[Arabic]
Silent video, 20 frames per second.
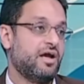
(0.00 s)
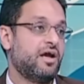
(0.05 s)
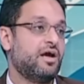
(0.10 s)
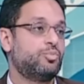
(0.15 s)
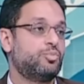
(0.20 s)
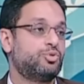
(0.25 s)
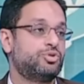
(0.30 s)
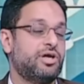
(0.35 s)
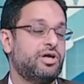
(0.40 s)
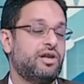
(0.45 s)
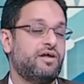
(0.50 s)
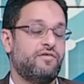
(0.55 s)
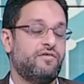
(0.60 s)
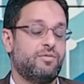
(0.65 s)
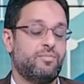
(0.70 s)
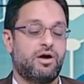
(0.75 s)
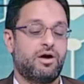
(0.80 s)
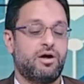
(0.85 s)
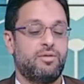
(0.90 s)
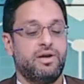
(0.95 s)
المشكله في
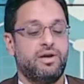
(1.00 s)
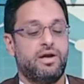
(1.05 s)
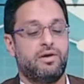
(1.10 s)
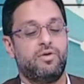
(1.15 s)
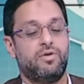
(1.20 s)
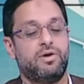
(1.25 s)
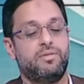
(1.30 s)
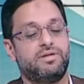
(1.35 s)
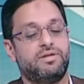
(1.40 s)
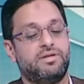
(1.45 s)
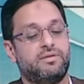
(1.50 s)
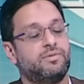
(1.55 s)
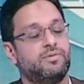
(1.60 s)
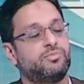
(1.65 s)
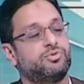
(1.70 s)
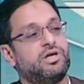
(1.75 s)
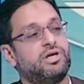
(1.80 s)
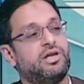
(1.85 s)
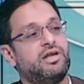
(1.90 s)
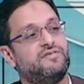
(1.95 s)
المقام الاول
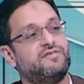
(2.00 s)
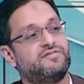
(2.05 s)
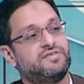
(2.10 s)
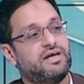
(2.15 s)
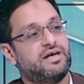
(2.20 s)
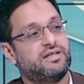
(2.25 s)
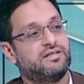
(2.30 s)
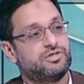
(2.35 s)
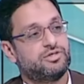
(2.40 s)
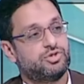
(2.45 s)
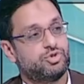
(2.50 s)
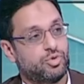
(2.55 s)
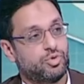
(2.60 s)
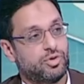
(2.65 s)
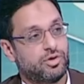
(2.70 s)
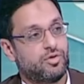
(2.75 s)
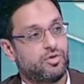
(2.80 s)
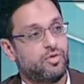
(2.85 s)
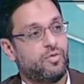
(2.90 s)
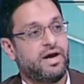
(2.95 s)
بتبقى مشكله نفسيه عند
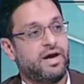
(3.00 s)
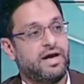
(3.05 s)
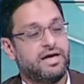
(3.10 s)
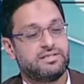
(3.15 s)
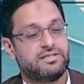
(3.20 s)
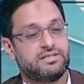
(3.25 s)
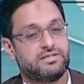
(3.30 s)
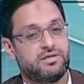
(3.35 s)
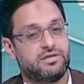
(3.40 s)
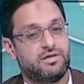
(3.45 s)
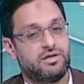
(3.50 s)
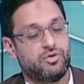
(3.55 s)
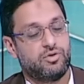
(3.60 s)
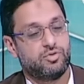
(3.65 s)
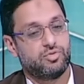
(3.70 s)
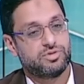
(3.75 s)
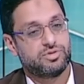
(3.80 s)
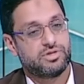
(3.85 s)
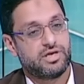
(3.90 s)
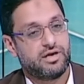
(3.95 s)
الزوج هو حاسس ان
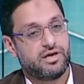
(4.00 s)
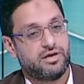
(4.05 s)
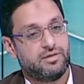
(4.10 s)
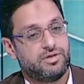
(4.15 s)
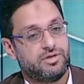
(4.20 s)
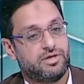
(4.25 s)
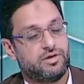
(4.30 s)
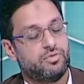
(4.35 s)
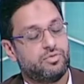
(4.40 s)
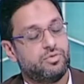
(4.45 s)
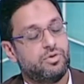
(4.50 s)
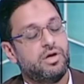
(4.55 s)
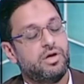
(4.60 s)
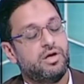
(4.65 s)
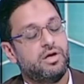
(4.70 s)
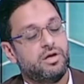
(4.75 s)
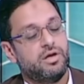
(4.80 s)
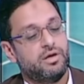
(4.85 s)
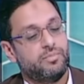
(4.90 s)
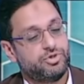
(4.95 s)
العضو الذكري بتاعه
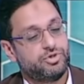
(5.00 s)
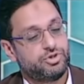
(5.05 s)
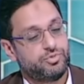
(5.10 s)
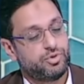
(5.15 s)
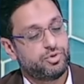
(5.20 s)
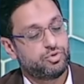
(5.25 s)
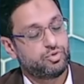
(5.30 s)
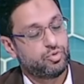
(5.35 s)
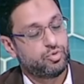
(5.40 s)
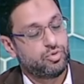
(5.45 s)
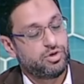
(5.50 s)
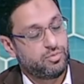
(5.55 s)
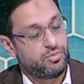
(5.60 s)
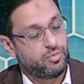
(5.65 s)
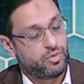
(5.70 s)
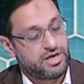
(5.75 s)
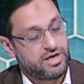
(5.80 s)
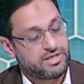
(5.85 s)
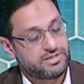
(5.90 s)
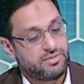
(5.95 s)
مش بالطول
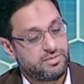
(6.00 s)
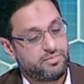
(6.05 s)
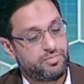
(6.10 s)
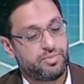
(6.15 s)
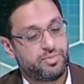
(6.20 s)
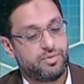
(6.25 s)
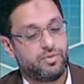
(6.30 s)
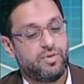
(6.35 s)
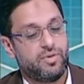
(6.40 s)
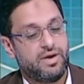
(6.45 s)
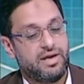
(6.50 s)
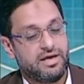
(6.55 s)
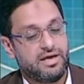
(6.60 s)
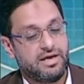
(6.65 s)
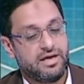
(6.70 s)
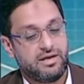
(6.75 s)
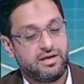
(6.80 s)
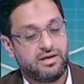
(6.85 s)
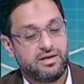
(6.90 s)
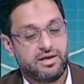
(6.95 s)
المناسب
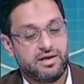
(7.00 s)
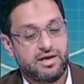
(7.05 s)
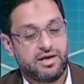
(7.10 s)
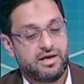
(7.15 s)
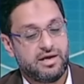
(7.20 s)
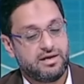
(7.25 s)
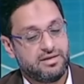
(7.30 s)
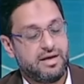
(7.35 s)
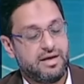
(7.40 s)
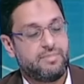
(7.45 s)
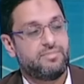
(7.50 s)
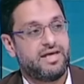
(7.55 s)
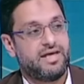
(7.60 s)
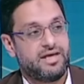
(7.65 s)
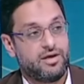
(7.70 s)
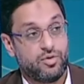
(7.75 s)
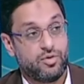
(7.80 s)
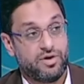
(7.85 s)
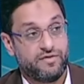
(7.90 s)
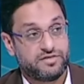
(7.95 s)
ولكن آه، ده
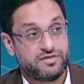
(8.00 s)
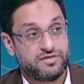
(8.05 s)
مضايقه